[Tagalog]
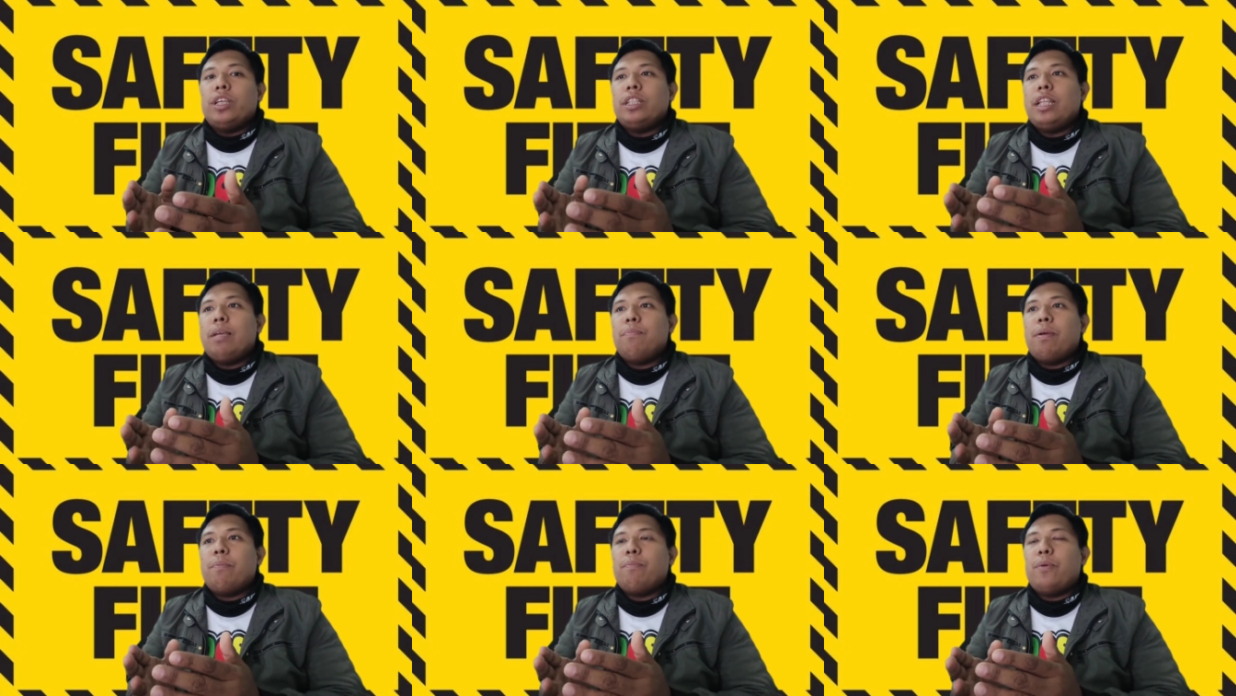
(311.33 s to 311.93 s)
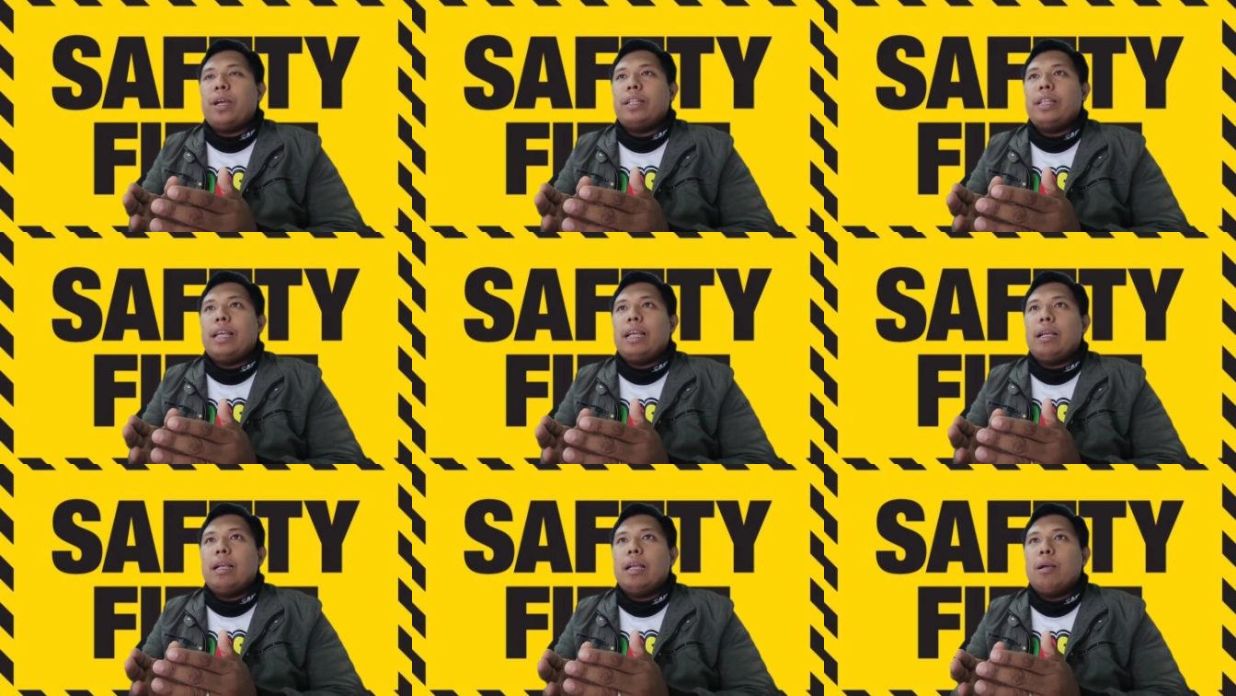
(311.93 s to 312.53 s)
Hindi pa
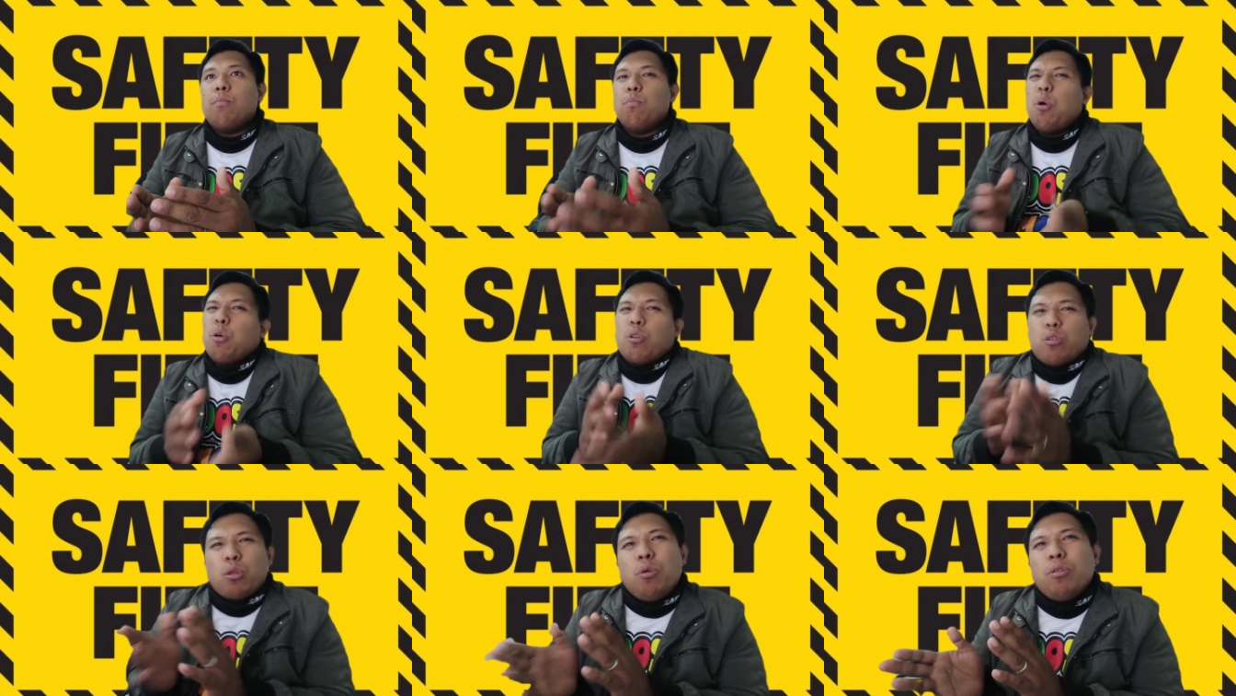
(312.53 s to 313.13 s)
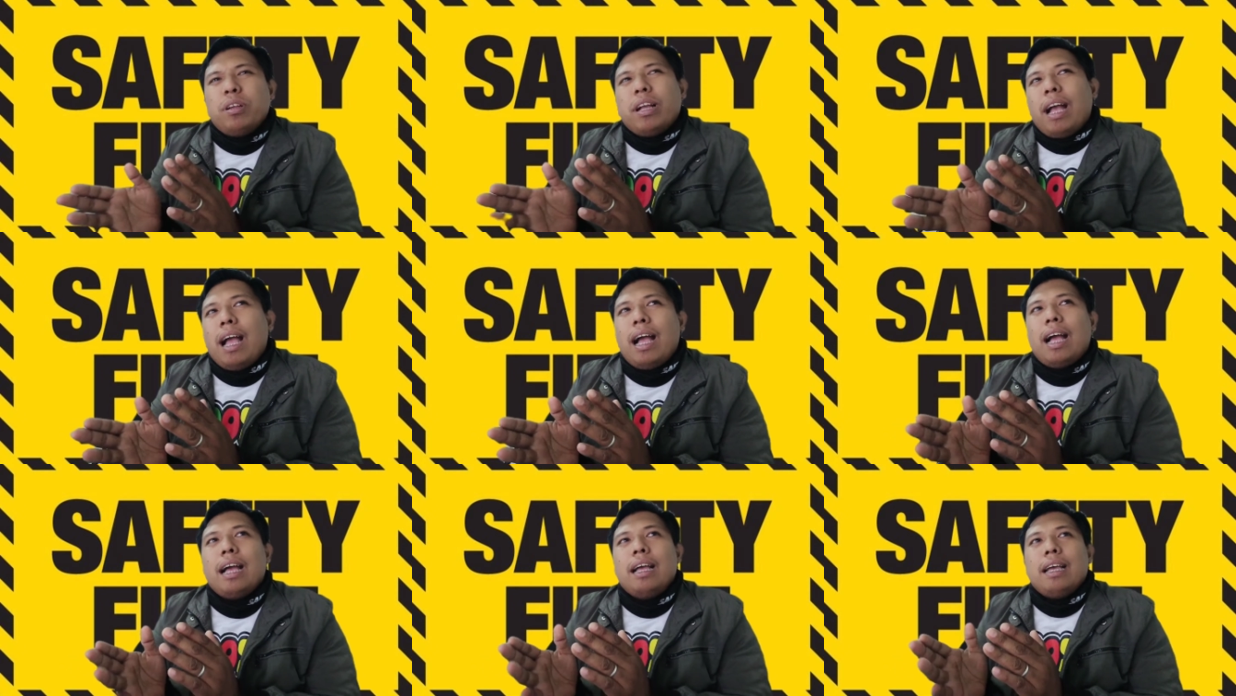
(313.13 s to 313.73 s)
pwedeng monotone
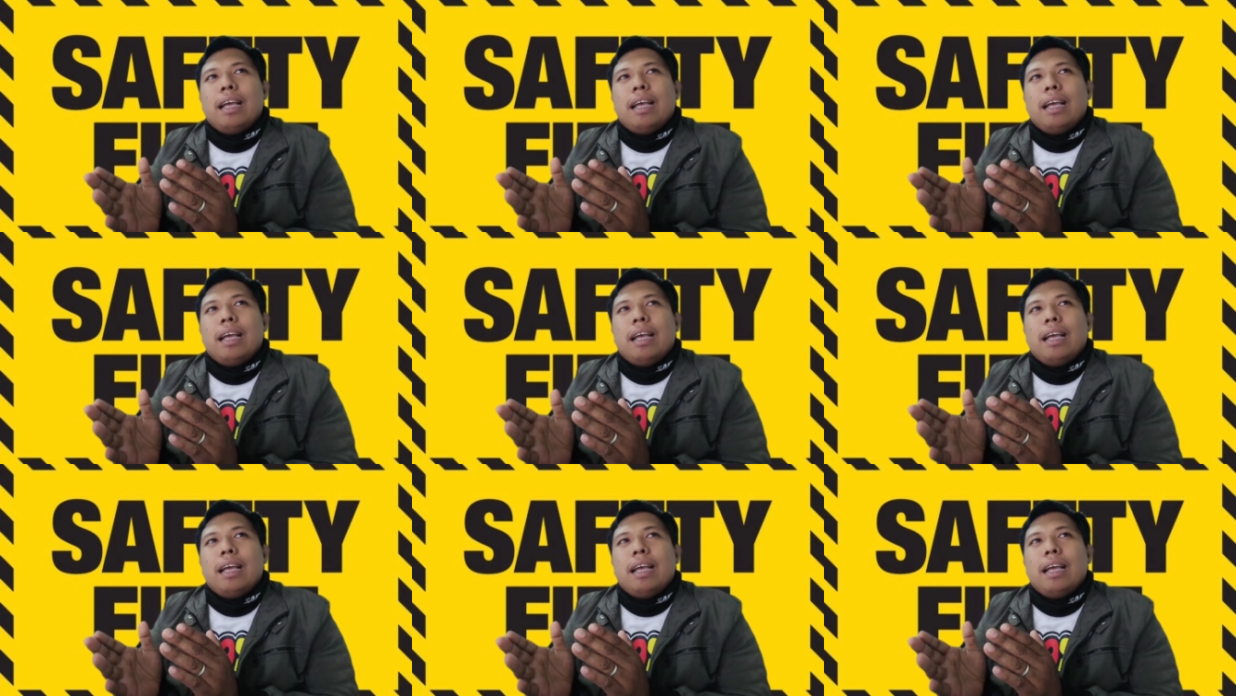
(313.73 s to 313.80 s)
ka,